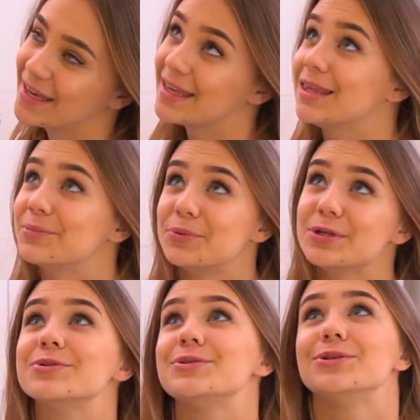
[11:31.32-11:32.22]
Я ей не
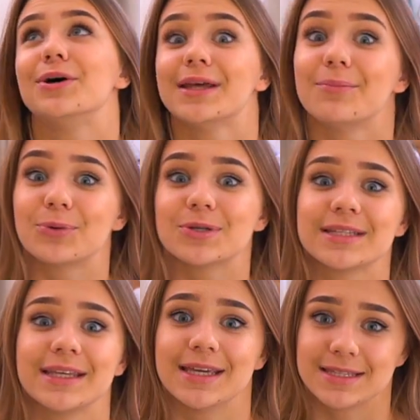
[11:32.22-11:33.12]
пользуюсь, но она
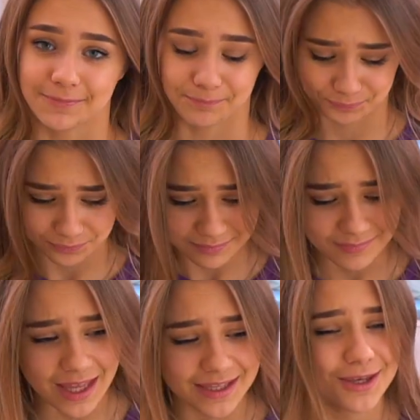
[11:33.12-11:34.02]
просто есть.
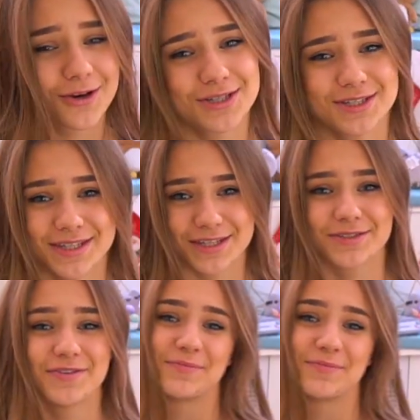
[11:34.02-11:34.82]
Я очень надеюсь, что